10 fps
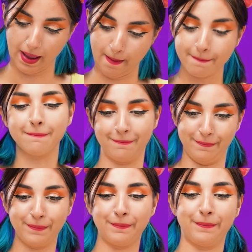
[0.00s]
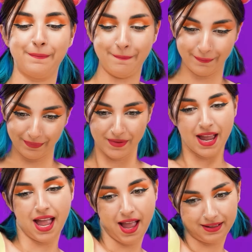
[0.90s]
और बस छोटा सा काम
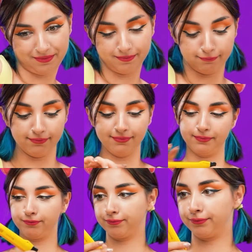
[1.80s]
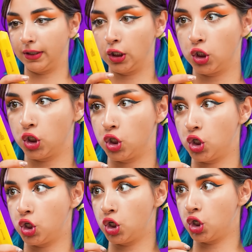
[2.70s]
बचा है ड्राइंग को
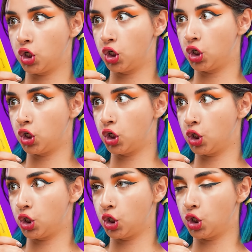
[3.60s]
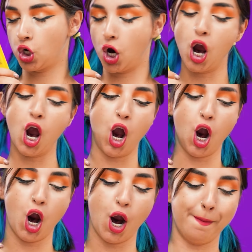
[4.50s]
काटना
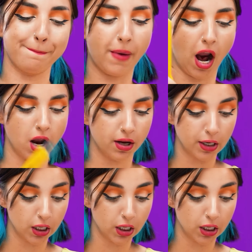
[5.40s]
तो ध्यान से